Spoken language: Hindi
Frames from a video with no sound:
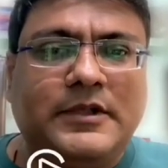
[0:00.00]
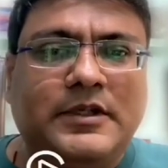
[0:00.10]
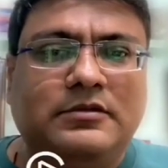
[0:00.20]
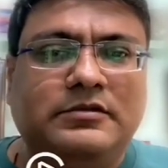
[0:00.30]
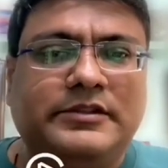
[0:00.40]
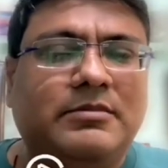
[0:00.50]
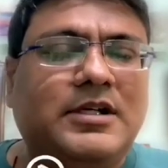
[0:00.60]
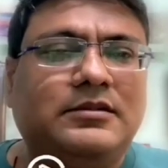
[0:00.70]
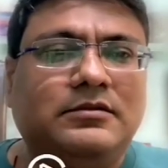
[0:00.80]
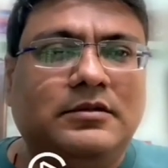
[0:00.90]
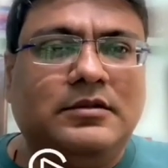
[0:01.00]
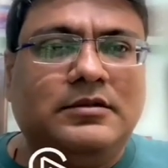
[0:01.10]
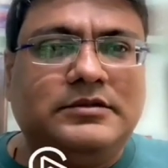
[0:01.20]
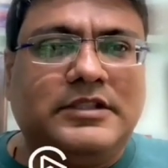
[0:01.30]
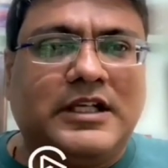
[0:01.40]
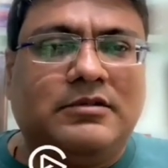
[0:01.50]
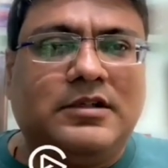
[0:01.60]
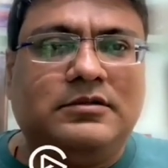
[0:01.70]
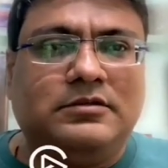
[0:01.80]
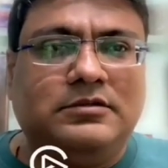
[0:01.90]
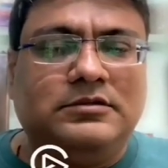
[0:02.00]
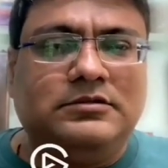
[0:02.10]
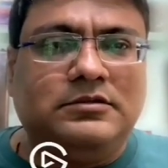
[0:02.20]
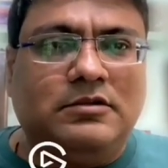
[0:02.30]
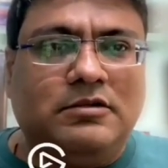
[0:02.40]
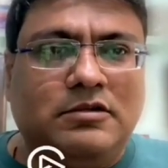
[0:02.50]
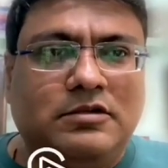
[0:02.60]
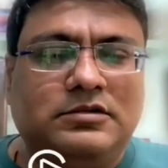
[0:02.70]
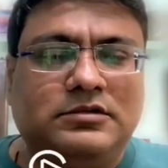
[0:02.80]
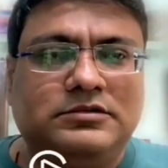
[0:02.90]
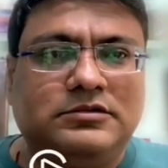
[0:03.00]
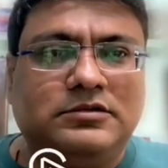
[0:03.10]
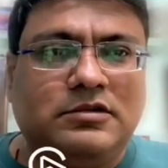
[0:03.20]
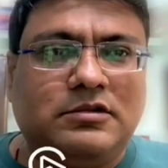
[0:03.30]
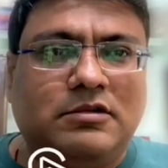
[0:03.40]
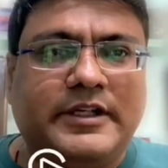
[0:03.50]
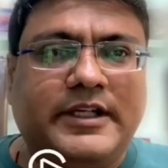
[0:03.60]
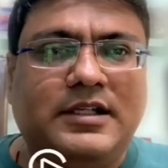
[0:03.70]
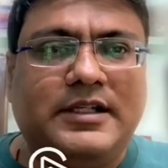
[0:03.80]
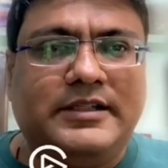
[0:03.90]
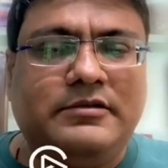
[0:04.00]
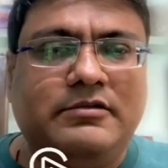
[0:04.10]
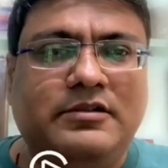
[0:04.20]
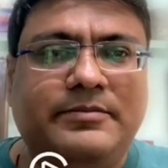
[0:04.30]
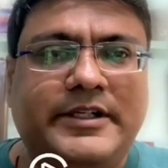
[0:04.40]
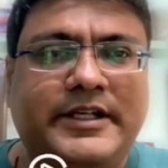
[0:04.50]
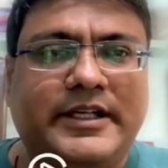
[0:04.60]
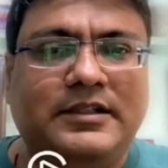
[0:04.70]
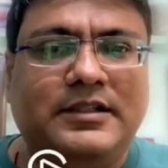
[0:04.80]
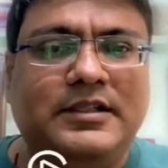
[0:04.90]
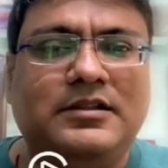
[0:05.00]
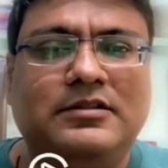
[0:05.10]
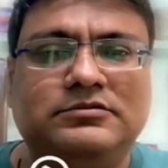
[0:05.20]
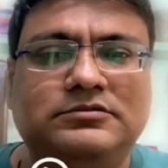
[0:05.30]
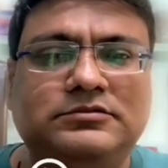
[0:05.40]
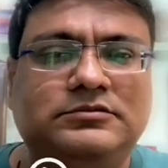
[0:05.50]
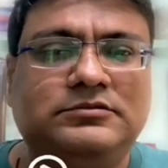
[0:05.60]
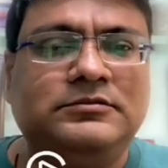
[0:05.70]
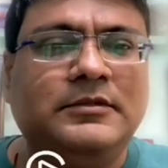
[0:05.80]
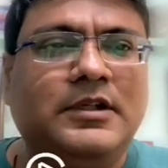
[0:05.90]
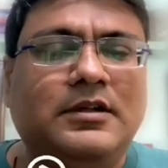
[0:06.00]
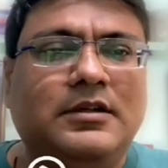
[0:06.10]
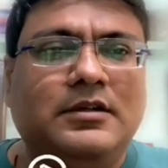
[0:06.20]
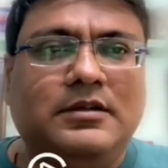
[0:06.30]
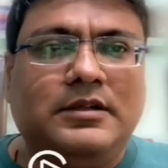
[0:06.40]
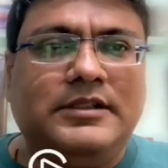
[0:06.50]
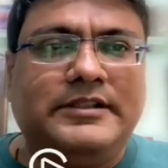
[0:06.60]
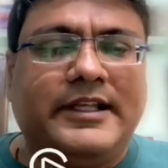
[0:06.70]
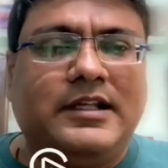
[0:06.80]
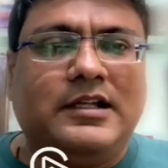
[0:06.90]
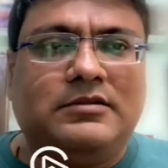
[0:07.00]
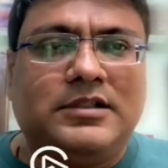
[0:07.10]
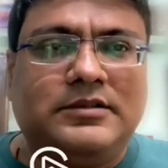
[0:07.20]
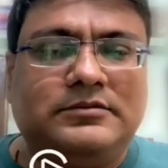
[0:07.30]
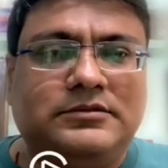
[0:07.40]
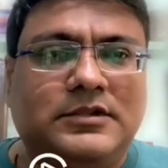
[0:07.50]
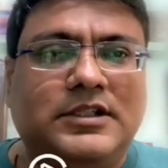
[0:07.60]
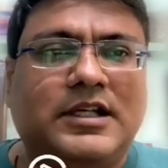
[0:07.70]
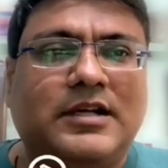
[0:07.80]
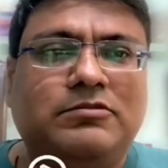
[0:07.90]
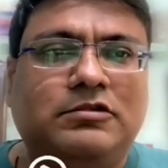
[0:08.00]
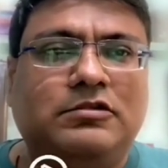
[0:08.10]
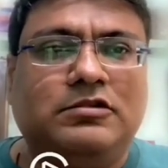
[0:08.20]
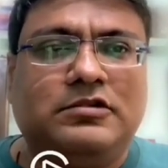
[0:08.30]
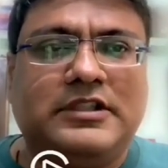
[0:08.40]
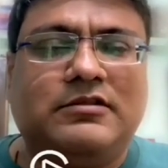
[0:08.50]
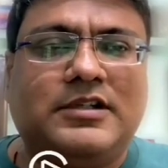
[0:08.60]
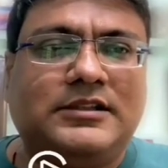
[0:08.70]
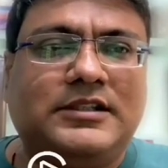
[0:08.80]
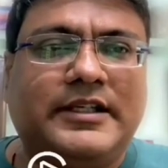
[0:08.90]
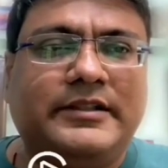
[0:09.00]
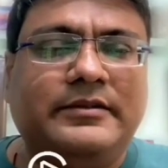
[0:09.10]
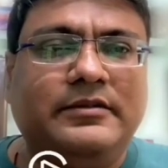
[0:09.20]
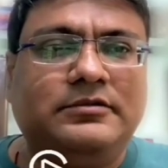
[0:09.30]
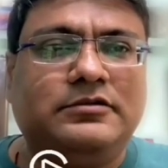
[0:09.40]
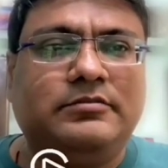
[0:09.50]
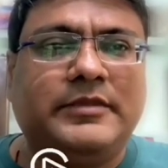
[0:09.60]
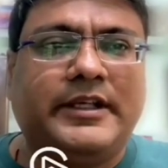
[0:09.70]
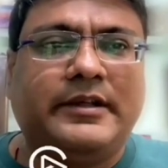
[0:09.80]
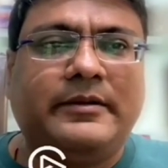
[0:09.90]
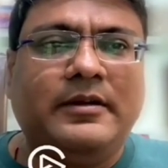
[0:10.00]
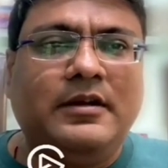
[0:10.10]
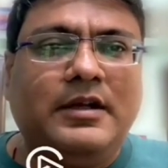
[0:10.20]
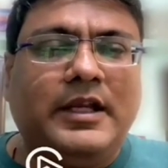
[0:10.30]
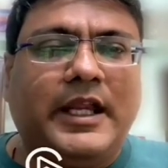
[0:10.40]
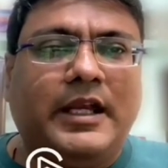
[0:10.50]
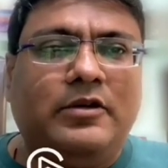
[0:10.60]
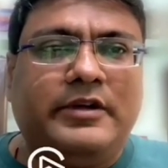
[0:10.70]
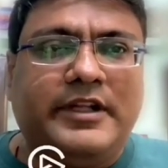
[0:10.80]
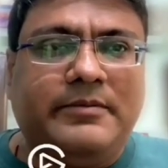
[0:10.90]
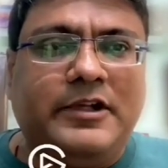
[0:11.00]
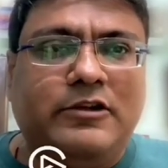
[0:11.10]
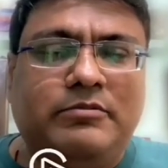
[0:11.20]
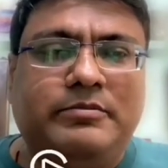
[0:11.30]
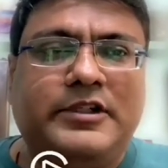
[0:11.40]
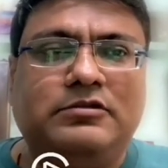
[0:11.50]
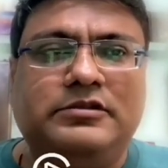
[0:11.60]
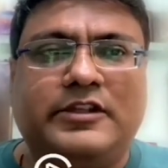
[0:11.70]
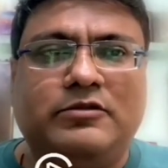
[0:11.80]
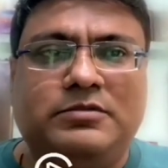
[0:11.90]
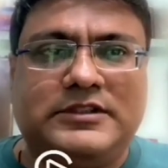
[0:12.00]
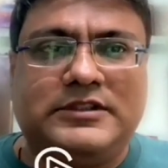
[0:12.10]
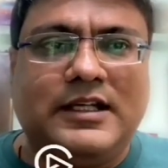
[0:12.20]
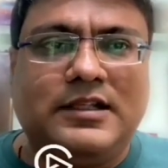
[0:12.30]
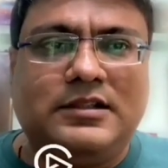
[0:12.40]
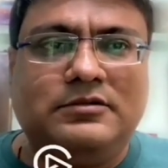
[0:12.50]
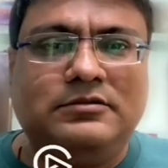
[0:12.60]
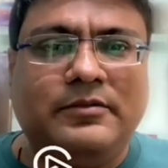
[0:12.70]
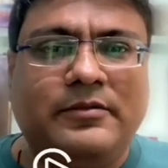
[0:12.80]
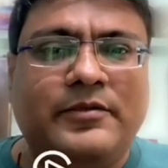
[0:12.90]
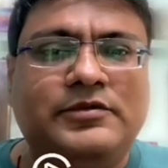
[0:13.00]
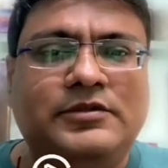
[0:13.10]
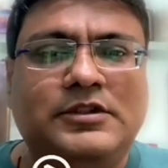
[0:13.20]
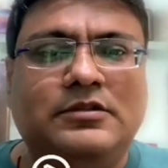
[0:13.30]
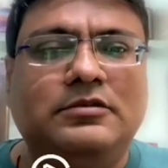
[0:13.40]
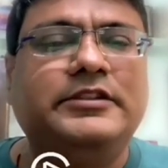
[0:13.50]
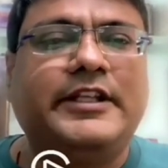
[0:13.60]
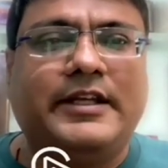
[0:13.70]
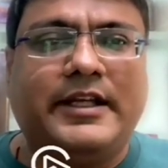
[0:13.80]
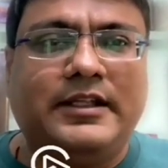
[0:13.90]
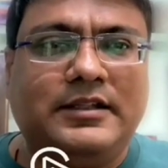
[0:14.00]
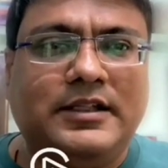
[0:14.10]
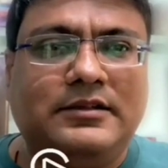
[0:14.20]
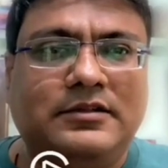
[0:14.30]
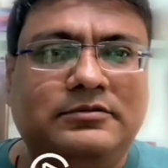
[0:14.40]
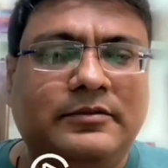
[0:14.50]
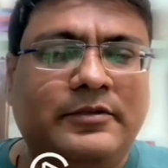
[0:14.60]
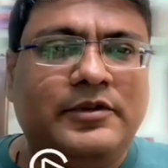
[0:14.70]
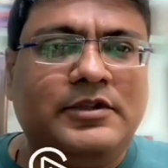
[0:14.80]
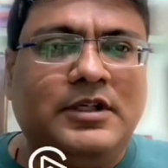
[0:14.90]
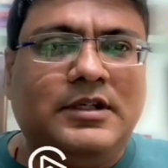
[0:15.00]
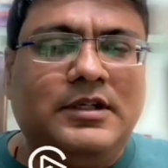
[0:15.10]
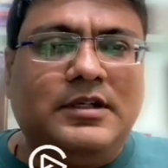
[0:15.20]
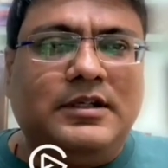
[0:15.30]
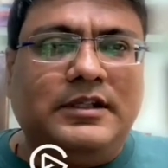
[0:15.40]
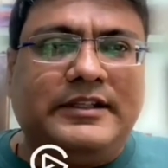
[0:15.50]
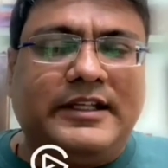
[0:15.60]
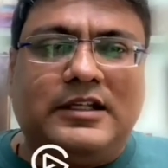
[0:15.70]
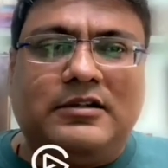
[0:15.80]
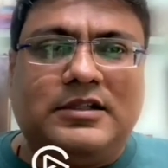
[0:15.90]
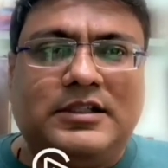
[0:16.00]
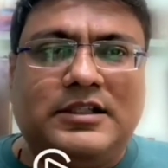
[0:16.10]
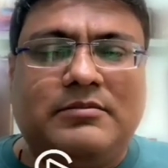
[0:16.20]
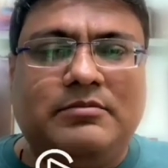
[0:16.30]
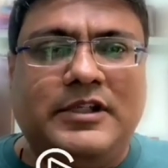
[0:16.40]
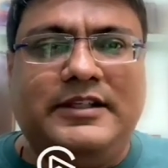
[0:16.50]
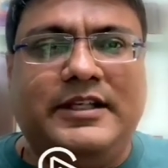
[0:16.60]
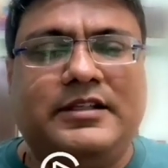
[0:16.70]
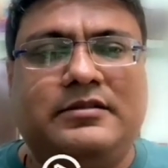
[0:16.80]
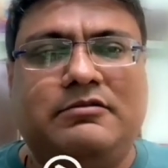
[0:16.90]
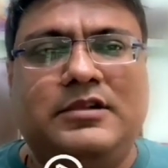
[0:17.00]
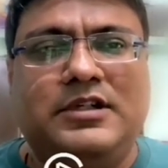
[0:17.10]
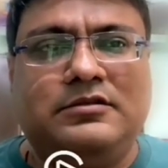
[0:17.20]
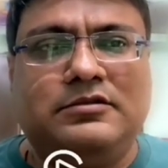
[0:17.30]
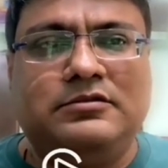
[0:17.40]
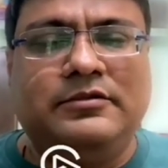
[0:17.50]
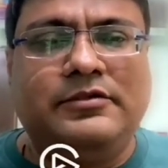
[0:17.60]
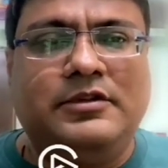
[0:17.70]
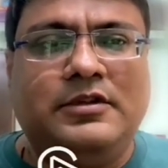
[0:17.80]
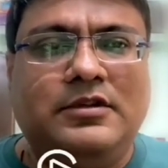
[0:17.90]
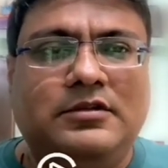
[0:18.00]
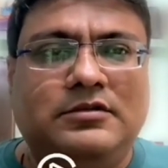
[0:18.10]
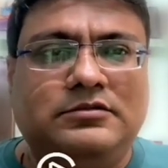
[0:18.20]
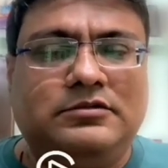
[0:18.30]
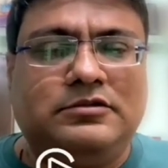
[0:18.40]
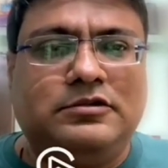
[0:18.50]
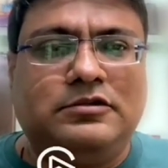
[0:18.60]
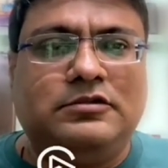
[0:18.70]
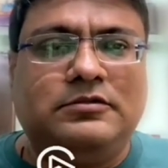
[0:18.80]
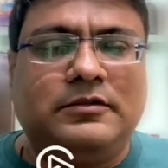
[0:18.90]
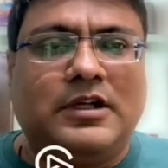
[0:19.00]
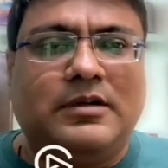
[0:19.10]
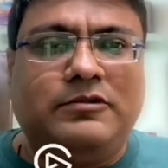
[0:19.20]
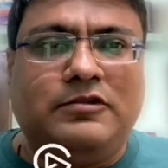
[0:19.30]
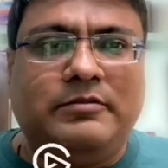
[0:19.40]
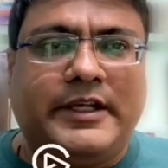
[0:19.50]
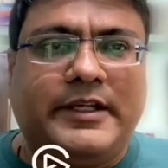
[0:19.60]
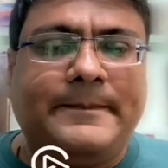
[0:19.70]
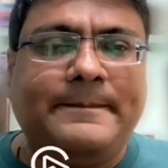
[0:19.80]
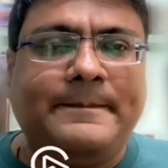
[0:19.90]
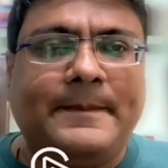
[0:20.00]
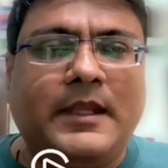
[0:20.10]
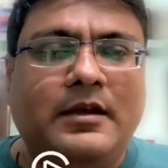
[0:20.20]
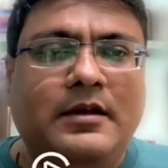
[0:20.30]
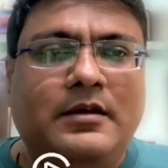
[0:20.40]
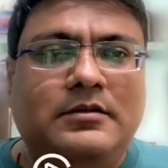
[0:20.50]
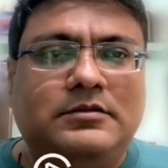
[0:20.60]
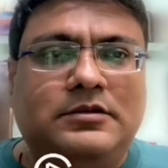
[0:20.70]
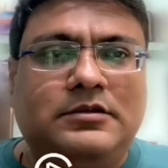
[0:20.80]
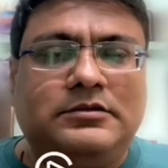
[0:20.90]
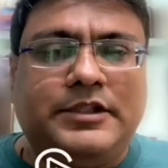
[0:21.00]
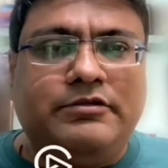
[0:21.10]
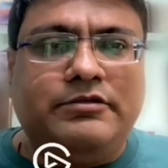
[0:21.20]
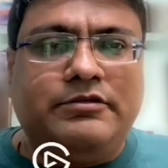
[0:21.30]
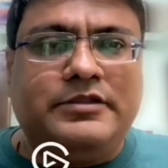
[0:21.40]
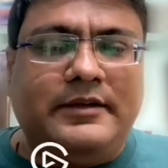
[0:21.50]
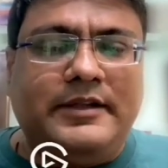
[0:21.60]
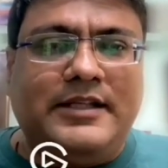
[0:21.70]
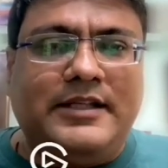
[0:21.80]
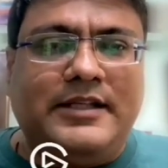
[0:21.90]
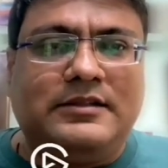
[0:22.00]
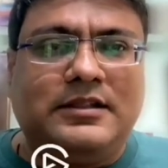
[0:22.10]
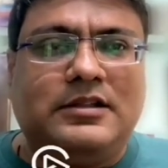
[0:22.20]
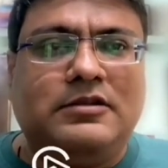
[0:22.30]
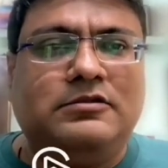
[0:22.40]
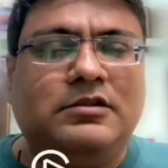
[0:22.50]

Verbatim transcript: उसके बाद जावा कोर और ओरेकल एस पर ट्रेनिंग देता हूँ इसके अलावा अगर आपको कोर जावा आता है तो मैं एंड्रॉयड डेप डेवलपमेंट उसके ऊपर सिखाता हूँ उसकी ट्रेनिंग देता हूँ इसके अलावा अगर आप बी के स्टूडेंट हो तो आपको मैं ट्यूशन दे सकता हूँ ऑनलाइन